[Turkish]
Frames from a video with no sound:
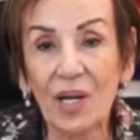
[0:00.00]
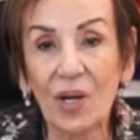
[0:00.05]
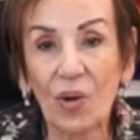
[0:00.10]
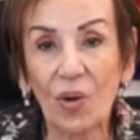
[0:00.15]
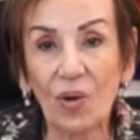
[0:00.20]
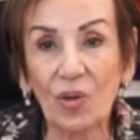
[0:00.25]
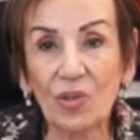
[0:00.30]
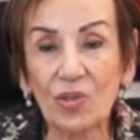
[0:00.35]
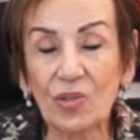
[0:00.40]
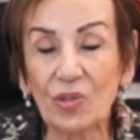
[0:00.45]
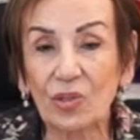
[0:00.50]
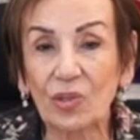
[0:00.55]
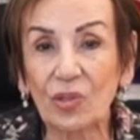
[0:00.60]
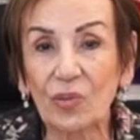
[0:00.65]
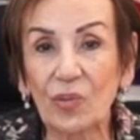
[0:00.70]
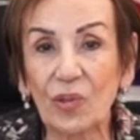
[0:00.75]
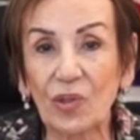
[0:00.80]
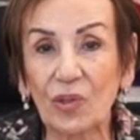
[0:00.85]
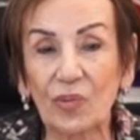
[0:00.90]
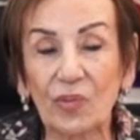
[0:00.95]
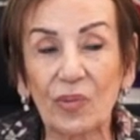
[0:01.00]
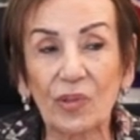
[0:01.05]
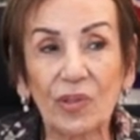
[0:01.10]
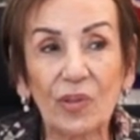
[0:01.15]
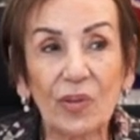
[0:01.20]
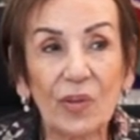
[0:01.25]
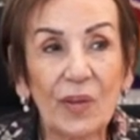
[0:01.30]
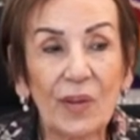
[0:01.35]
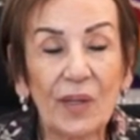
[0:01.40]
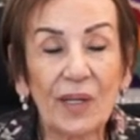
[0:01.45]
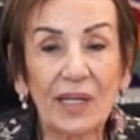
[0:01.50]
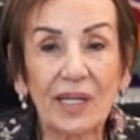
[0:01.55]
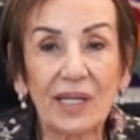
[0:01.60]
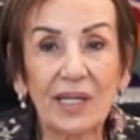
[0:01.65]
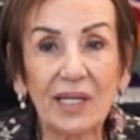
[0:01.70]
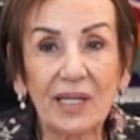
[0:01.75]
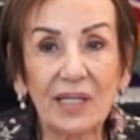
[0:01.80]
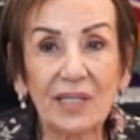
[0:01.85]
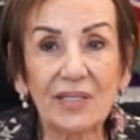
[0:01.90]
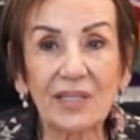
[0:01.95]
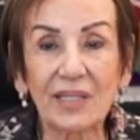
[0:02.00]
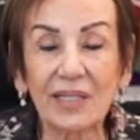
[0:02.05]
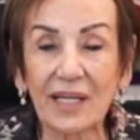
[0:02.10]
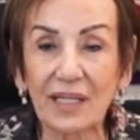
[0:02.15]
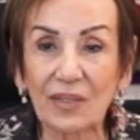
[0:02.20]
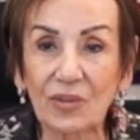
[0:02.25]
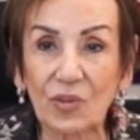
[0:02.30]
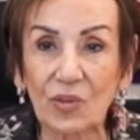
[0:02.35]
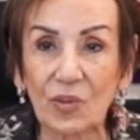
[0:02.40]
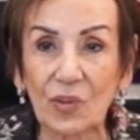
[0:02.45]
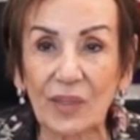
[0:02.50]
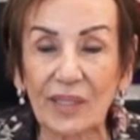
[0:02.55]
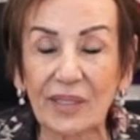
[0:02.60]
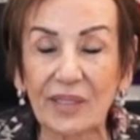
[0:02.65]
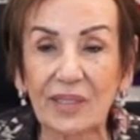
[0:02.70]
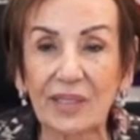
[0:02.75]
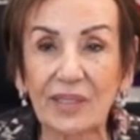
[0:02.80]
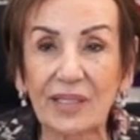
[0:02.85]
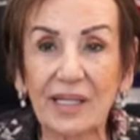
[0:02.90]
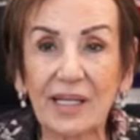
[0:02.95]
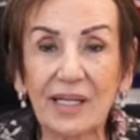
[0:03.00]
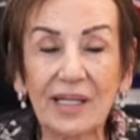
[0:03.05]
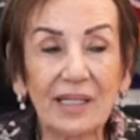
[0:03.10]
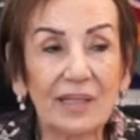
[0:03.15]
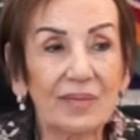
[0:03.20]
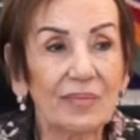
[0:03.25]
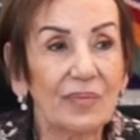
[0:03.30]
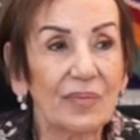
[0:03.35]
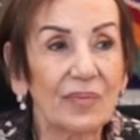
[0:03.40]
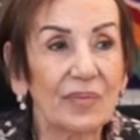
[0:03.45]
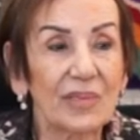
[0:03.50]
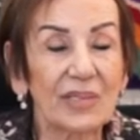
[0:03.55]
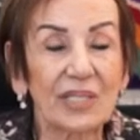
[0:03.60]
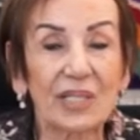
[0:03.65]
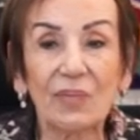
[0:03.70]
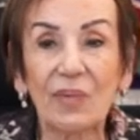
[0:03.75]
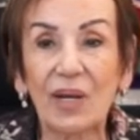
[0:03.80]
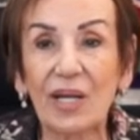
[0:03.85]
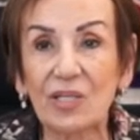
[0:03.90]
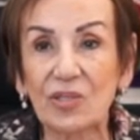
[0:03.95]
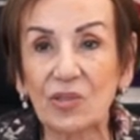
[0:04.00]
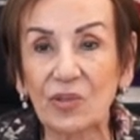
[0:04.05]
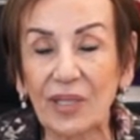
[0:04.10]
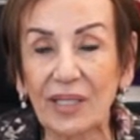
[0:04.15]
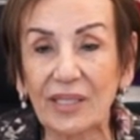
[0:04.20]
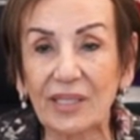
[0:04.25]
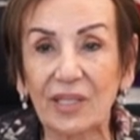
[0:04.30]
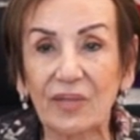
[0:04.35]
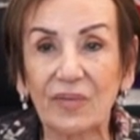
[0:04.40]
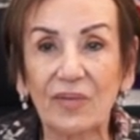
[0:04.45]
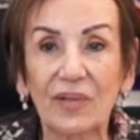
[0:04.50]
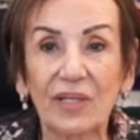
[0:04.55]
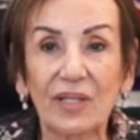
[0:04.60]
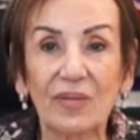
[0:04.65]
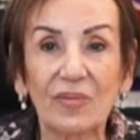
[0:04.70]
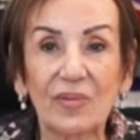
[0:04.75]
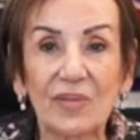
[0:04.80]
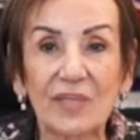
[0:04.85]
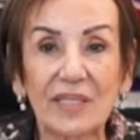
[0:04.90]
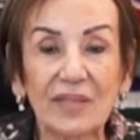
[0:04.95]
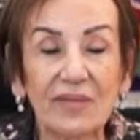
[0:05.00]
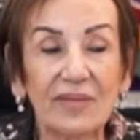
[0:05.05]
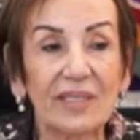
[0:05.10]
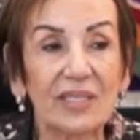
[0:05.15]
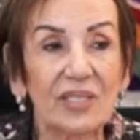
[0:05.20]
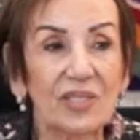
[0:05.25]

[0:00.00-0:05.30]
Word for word: Oyunculuk bölümü e, sanat günlerinde, işte mezuniyet defilemizde ve